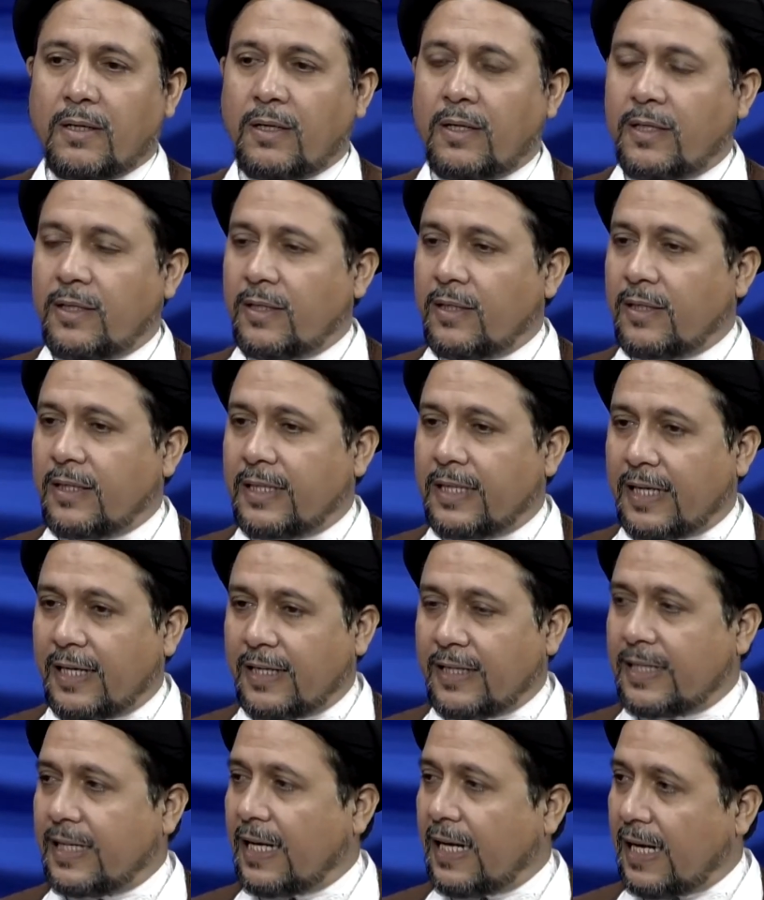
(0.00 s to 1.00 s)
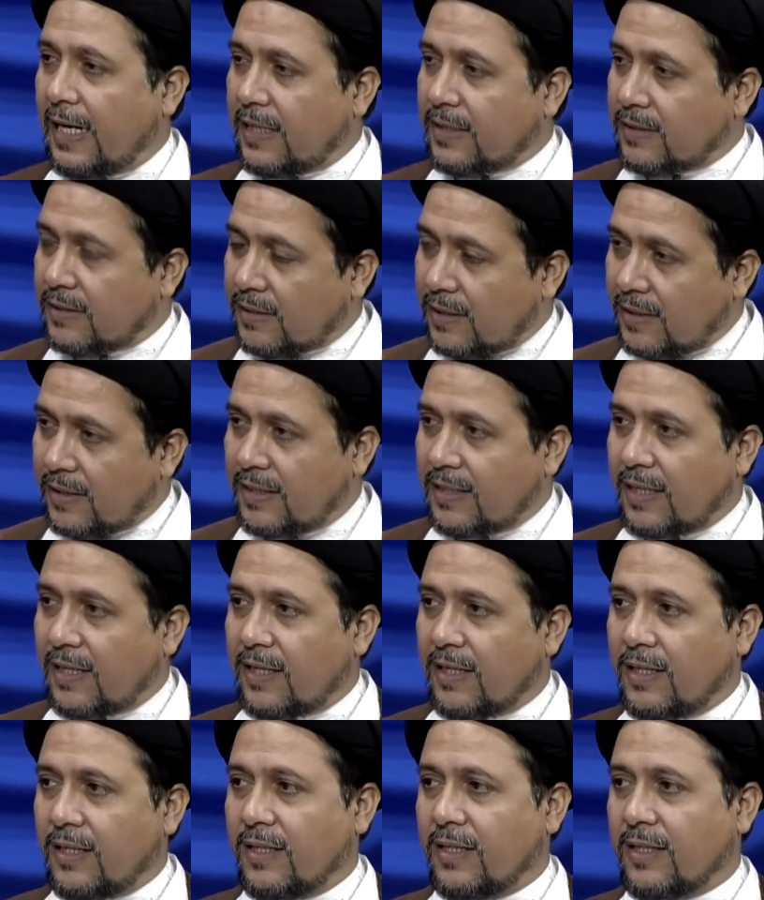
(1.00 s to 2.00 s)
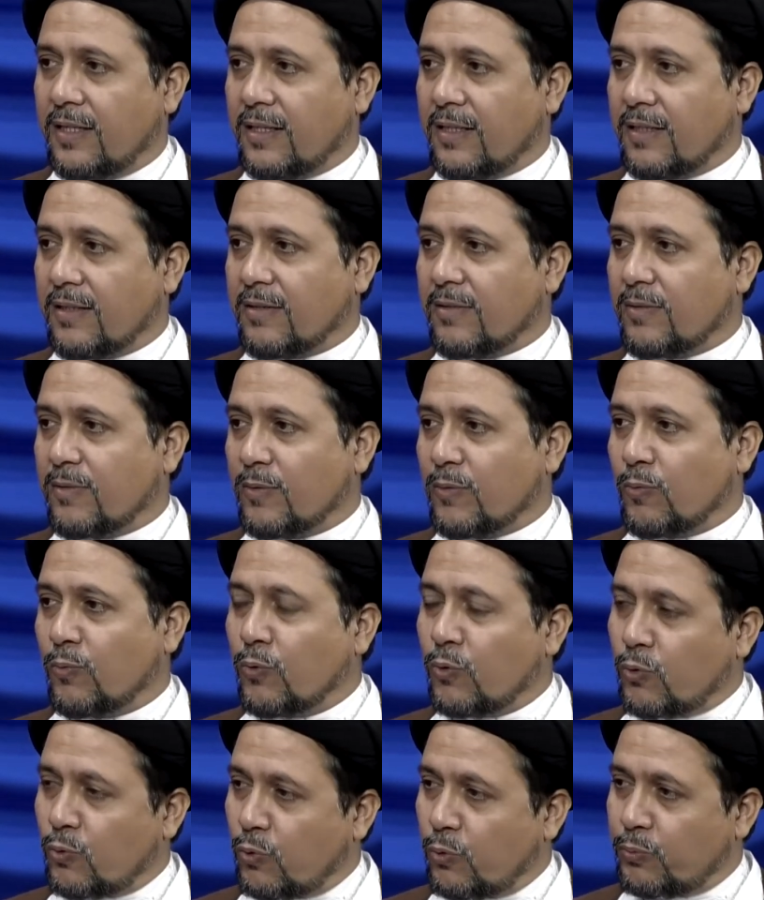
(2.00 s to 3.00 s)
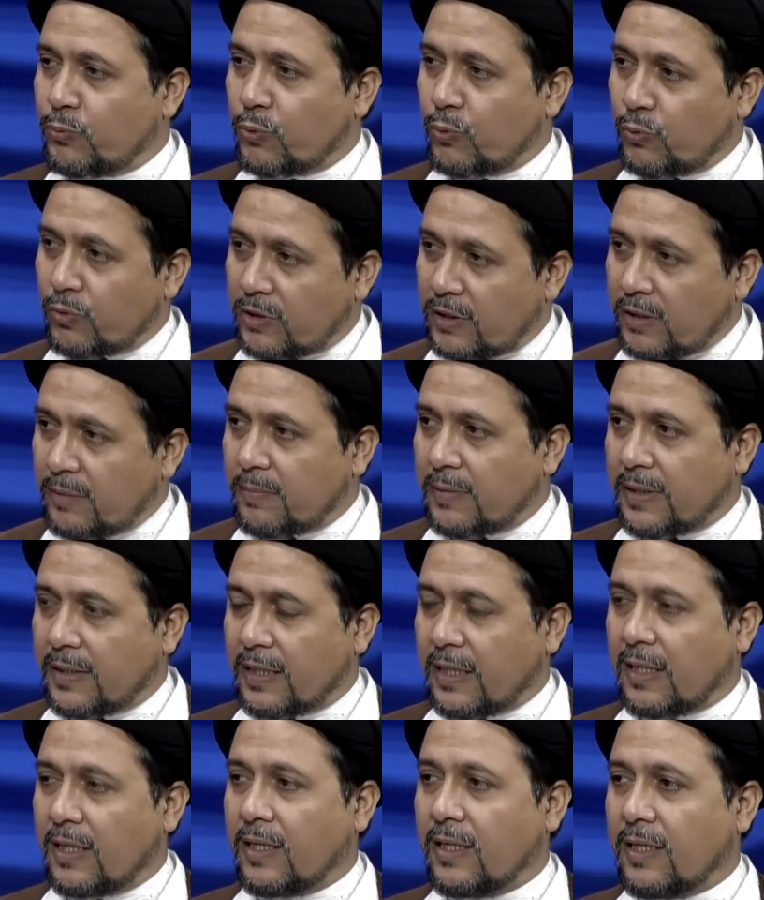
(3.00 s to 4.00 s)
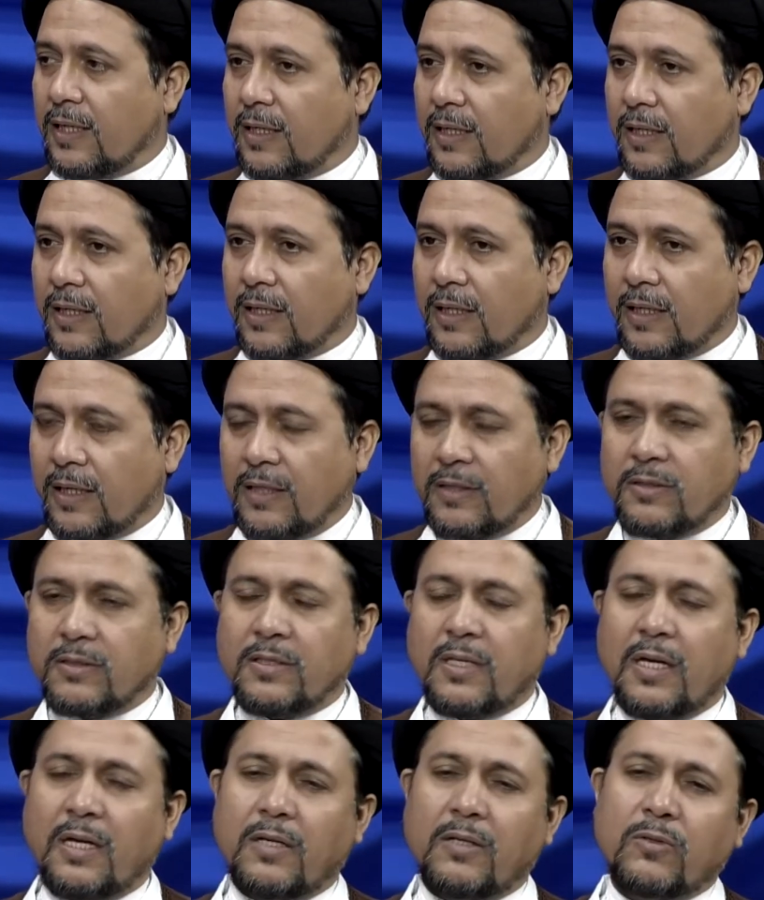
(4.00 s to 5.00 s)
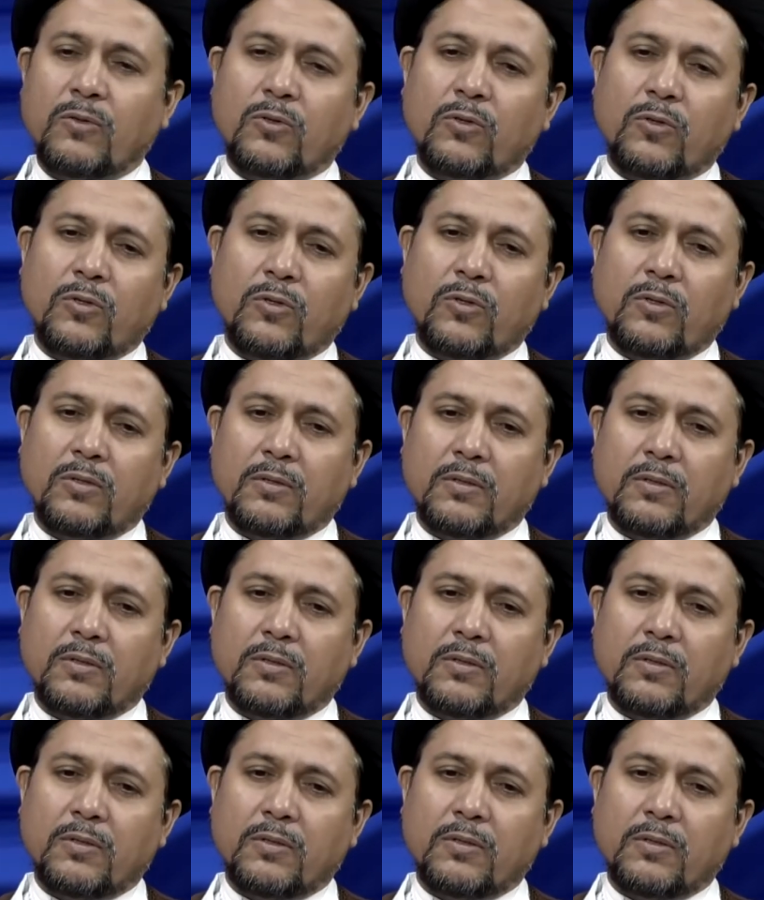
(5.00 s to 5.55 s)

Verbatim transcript: लेकिन घर के अंदर क्या है वो खूबसूरती में क्या है इंसान को